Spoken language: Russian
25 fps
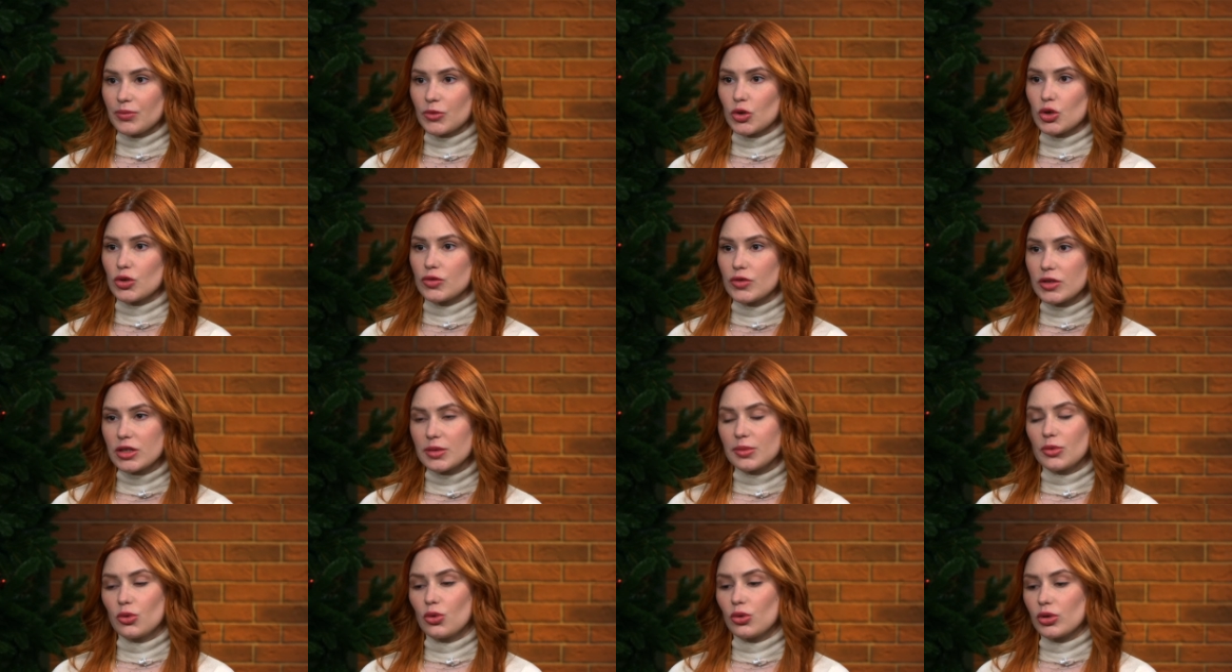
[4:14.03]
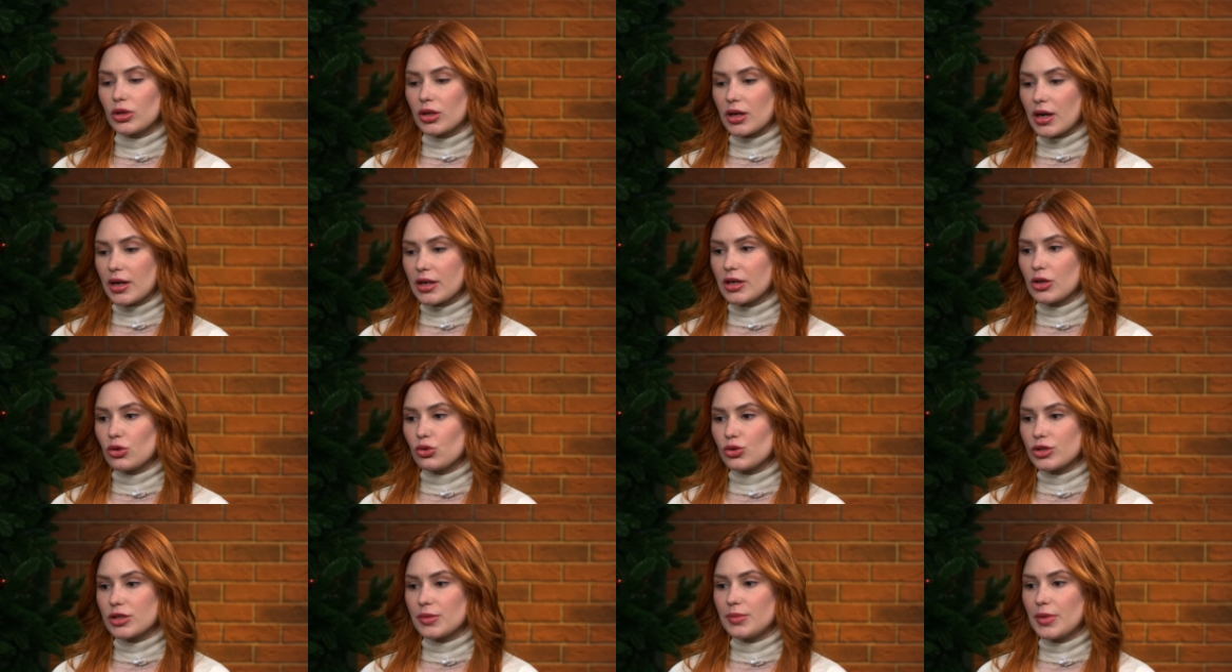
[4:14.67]
То есть, видимо, он
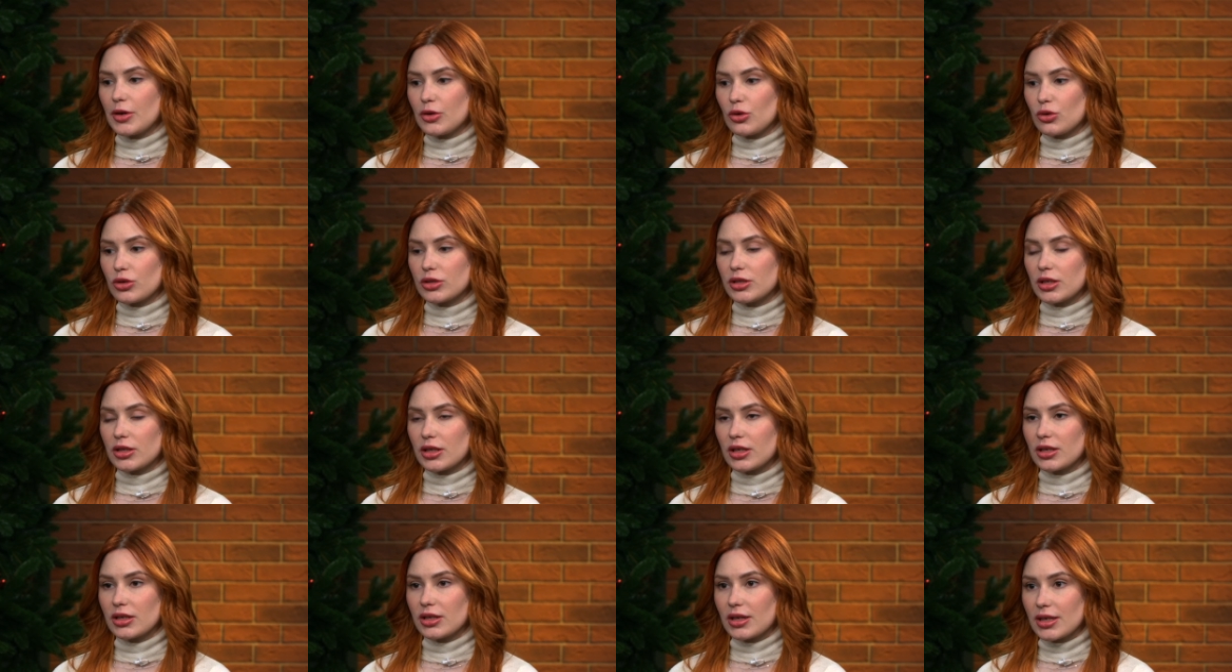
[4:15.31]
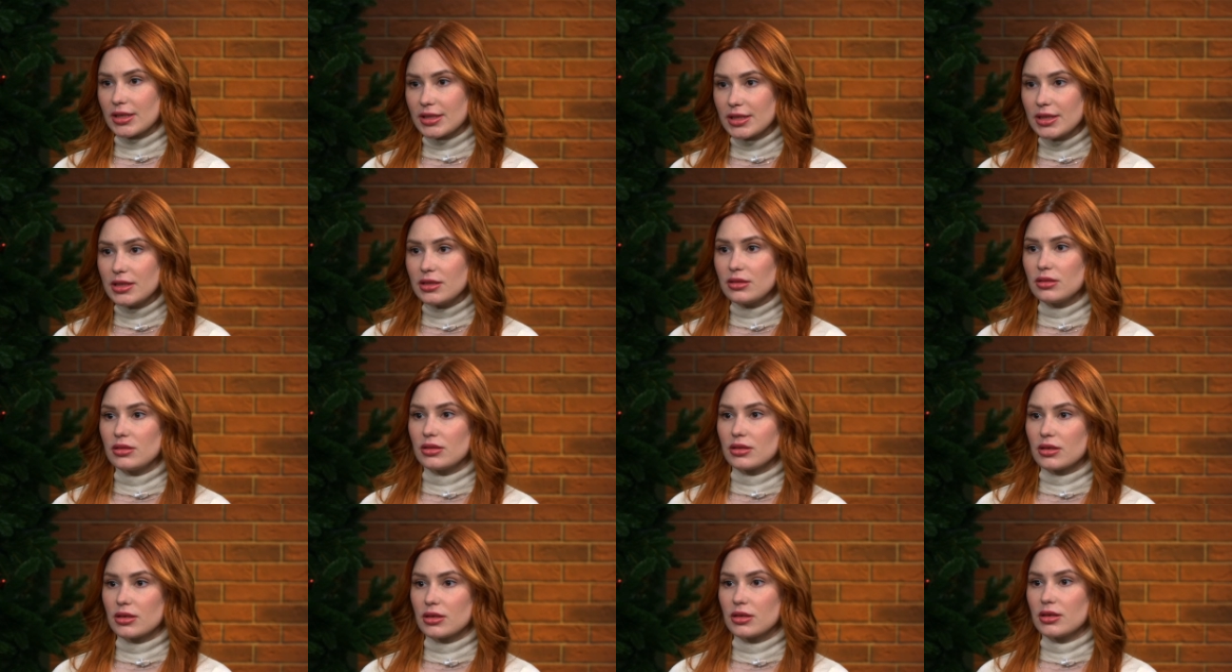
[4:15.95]
хранил у себя ее где-то на
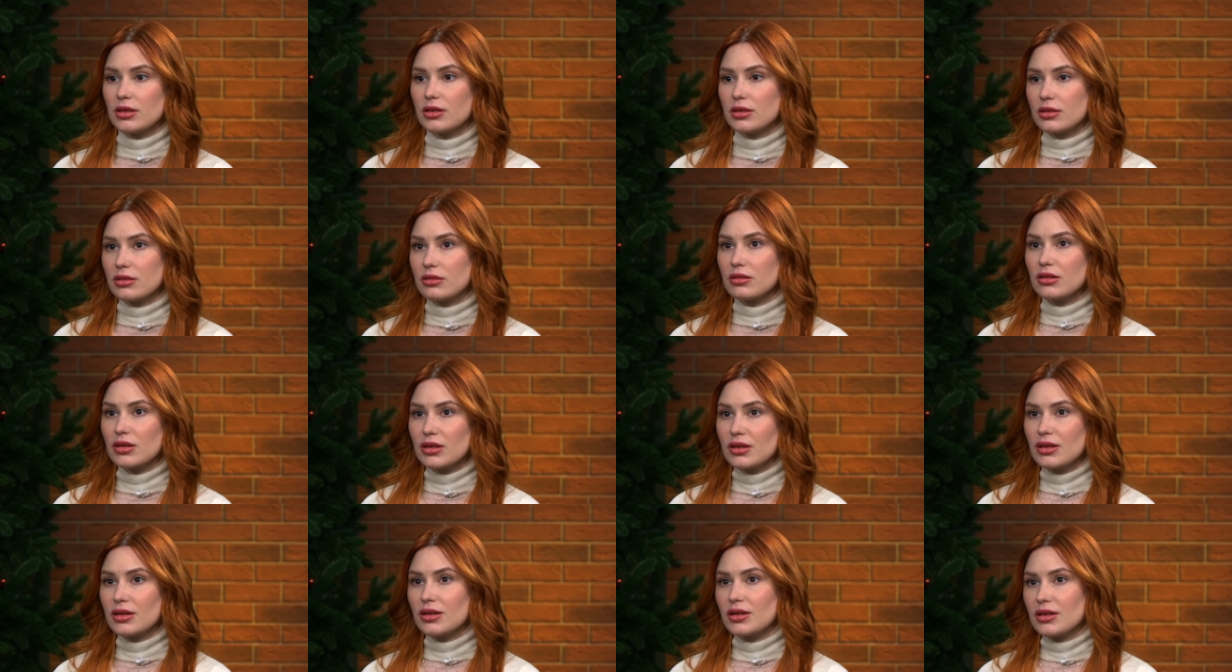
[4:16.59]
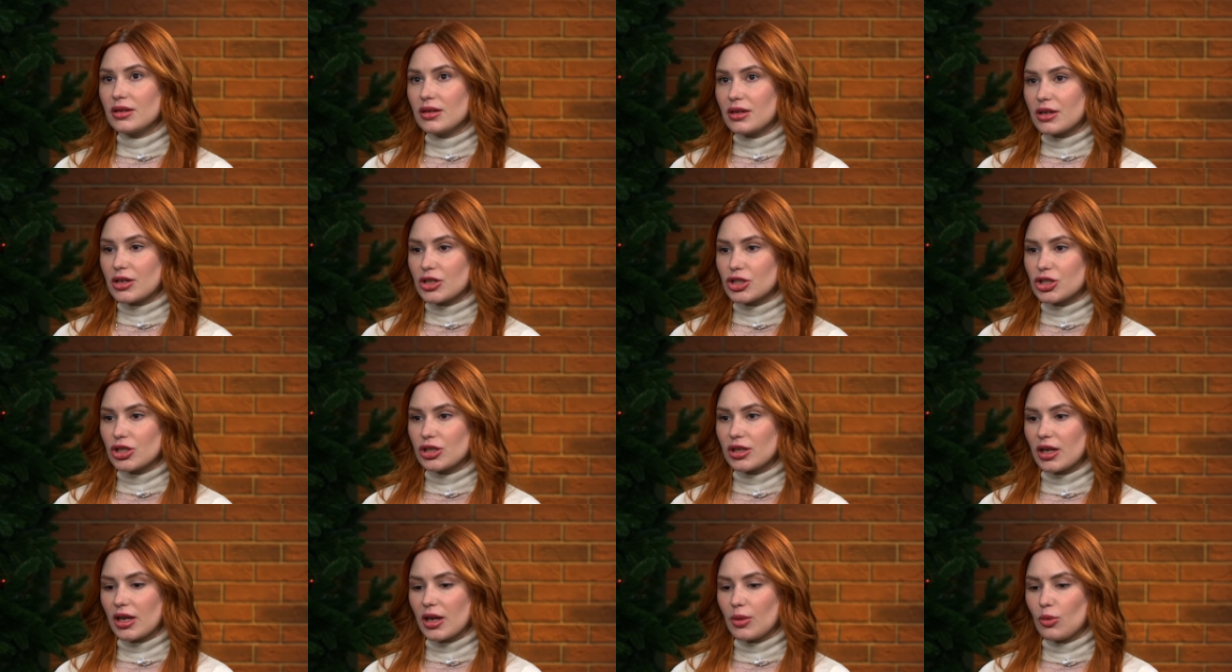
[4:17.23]
носителях и
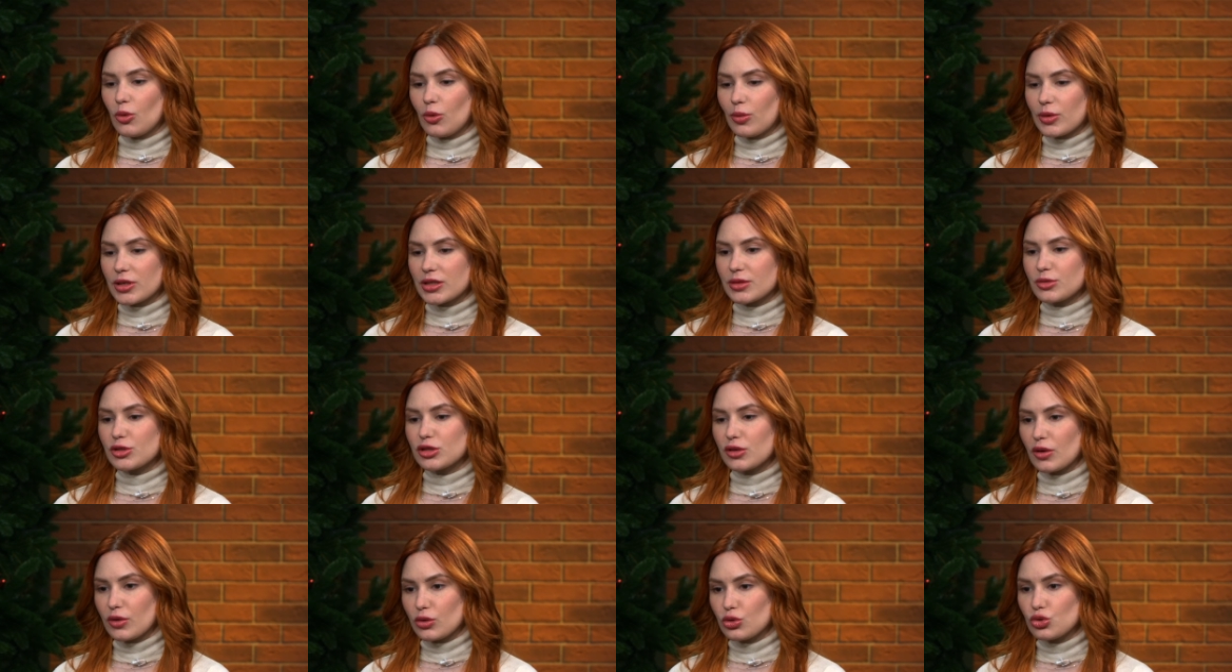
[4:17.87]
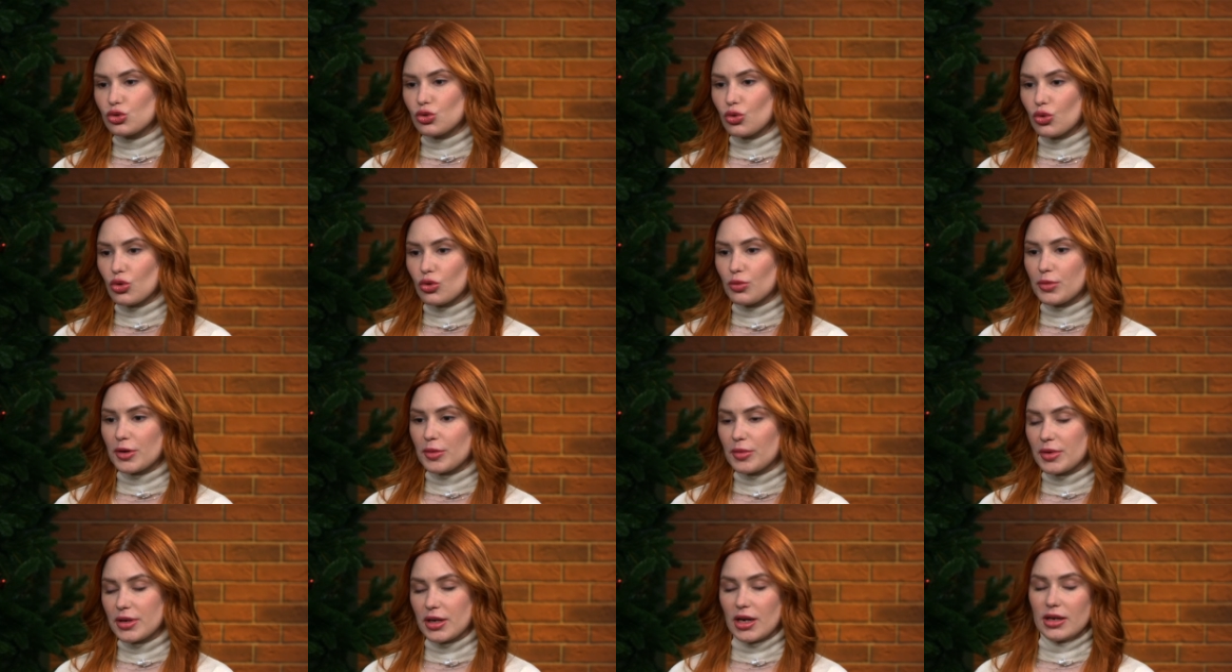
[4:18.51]
решил таким образом свою шкуру
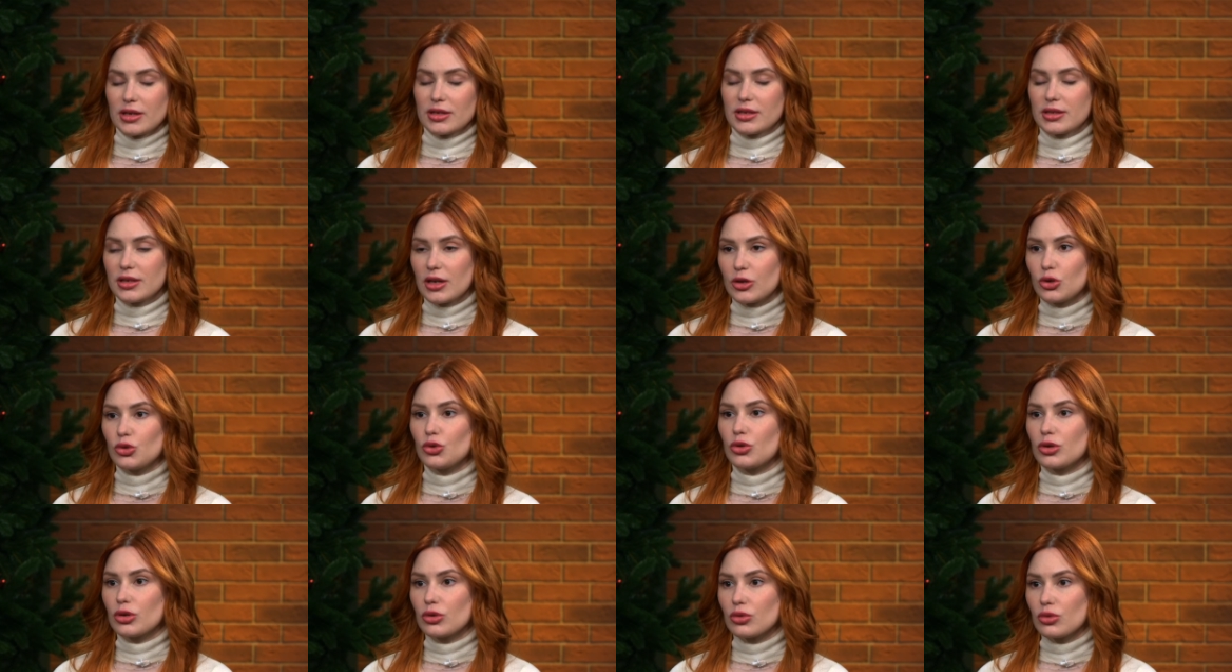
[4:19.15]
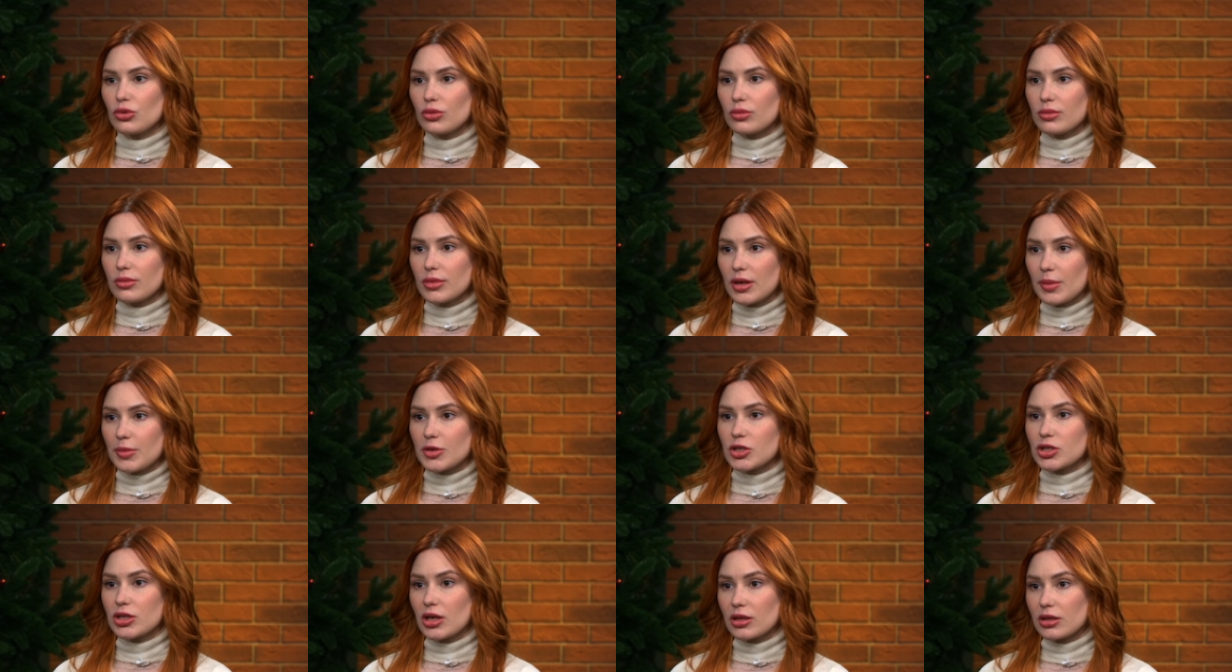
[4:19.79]
применять на Юрину. Я
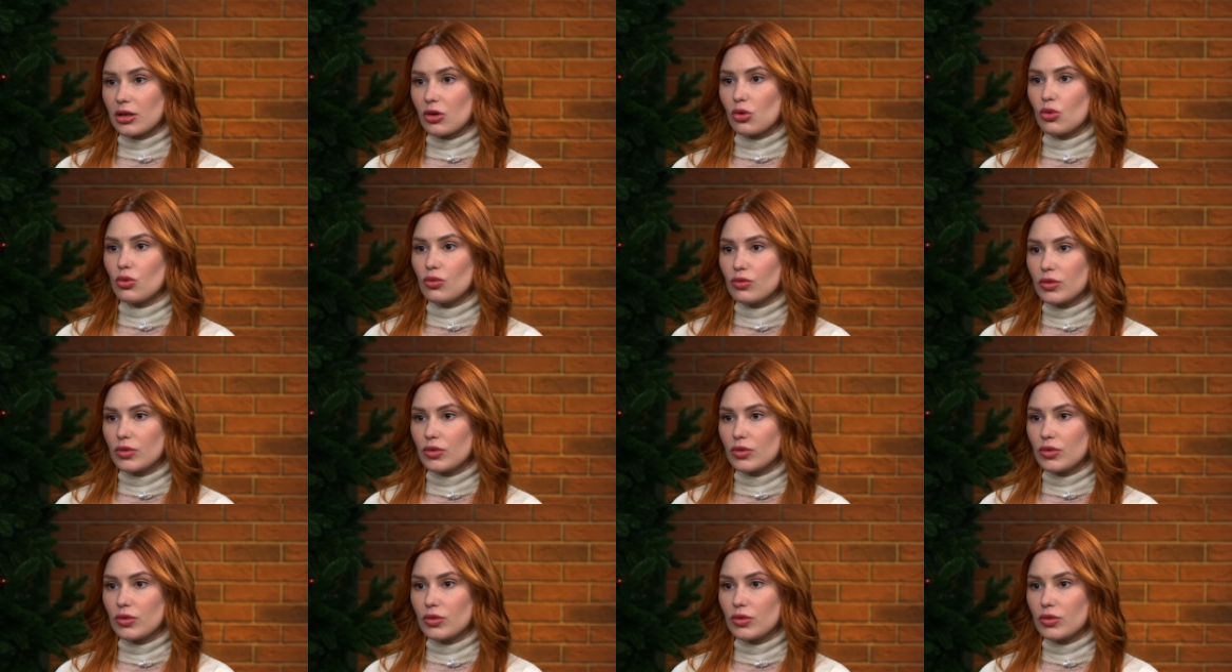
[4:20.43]
пришла к такому